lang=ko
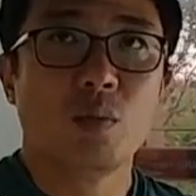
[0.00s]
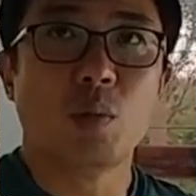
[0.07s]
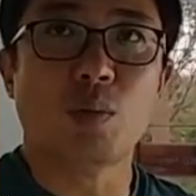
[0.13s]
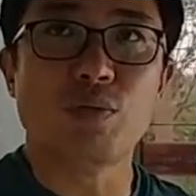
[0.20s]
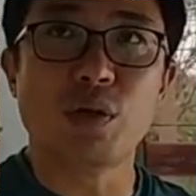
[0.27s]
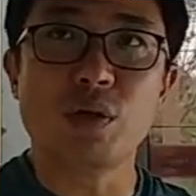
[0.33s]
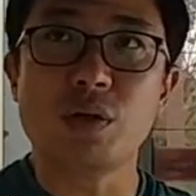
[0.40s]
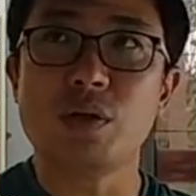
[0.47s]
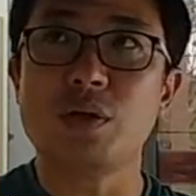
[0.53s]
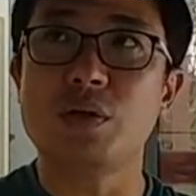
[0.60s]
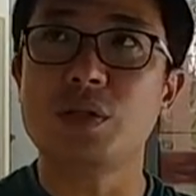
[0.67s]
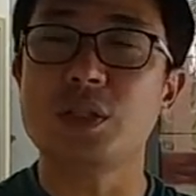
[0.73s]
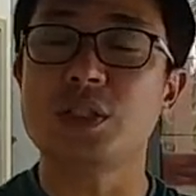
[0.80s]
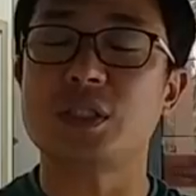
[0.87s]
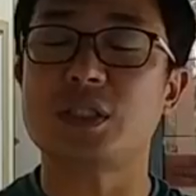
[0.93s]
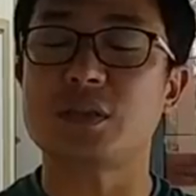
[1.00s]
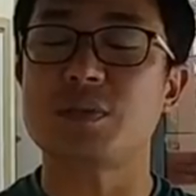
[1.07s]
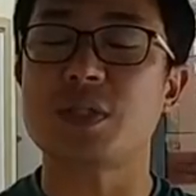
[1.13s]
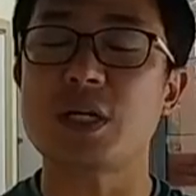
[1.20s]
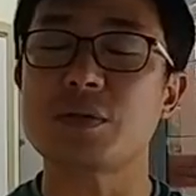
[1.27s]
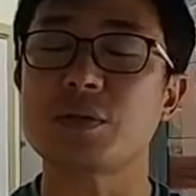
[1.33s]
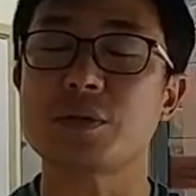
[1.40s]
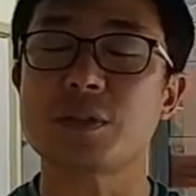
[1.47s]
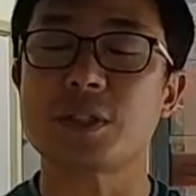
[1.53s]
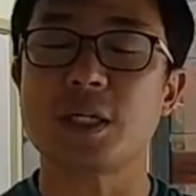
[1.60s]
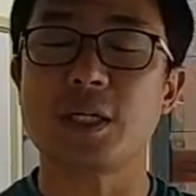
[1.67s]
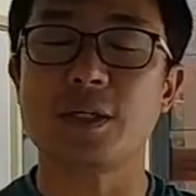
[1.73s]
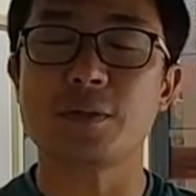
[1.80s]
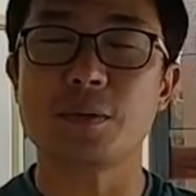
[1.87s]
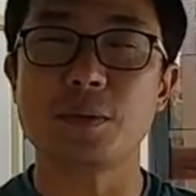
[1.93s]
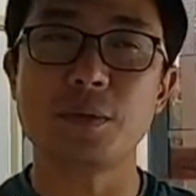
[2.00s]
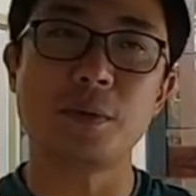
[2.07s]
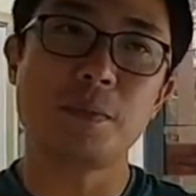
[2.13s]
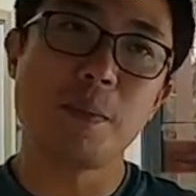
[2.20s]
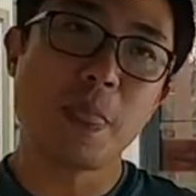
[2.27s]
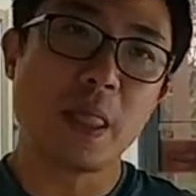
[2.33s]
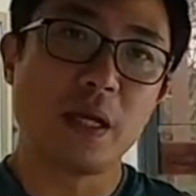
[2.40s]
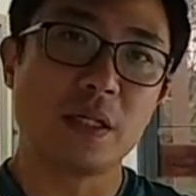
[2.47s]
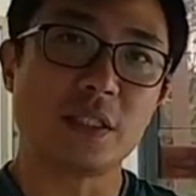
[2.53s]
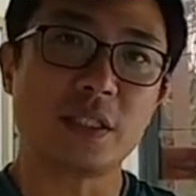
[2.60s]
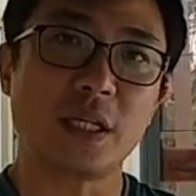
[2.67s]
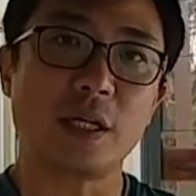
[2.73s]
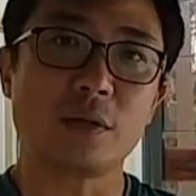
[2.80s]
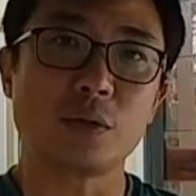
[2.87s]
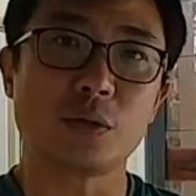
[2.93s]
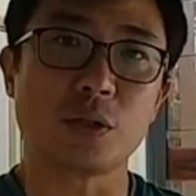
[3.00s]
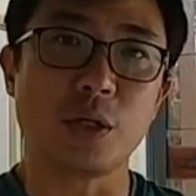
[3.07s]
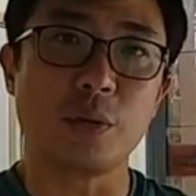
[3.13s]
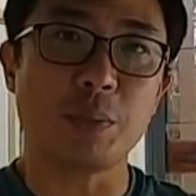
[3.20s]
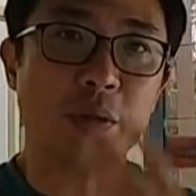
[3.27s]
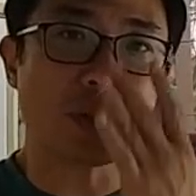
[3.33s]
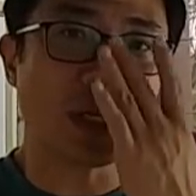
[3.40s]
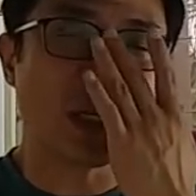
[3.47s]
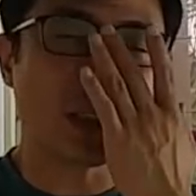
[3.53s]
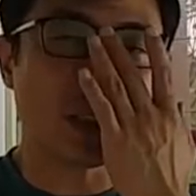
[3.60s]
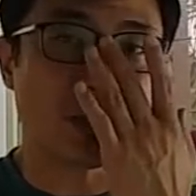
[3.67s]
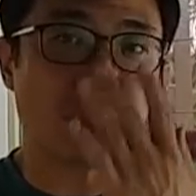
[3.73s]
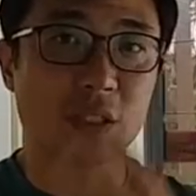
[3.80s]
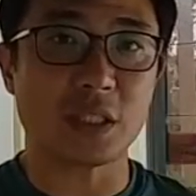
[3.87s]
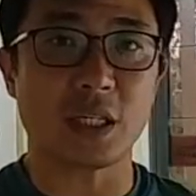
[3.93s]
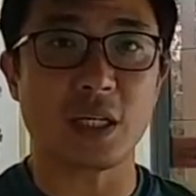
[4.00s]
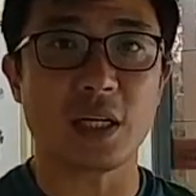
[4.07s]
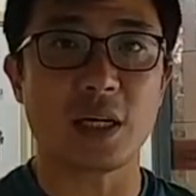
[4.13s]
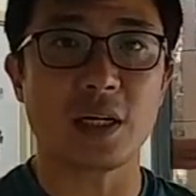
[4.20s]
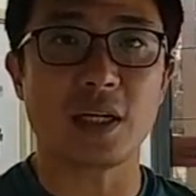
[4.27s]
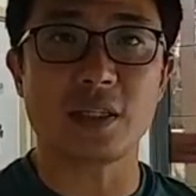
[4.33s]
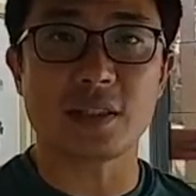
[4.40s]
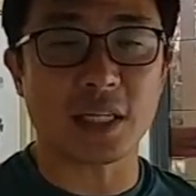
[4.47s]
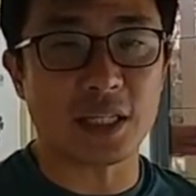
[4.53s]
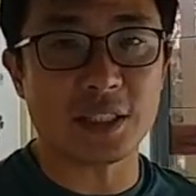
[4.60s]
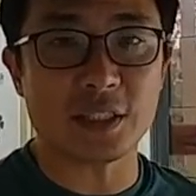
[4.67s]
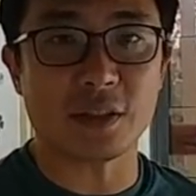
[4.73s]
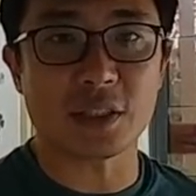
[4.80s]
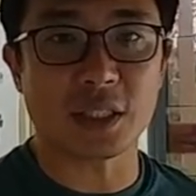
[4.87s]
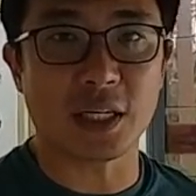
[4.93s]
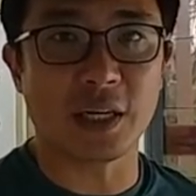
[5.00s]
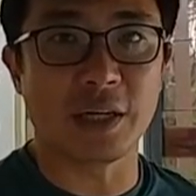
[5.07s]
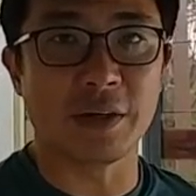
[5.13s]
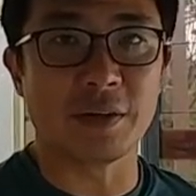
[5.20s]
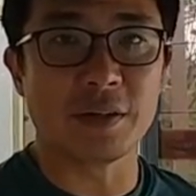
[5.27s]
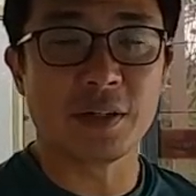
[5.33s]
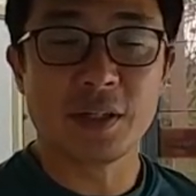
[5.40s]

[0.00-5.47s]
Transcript: 뭐 물론 지금 셀토스 차량도, 이 차량도 저희 평택 지역 차량이 아니라 타 지역 차예요.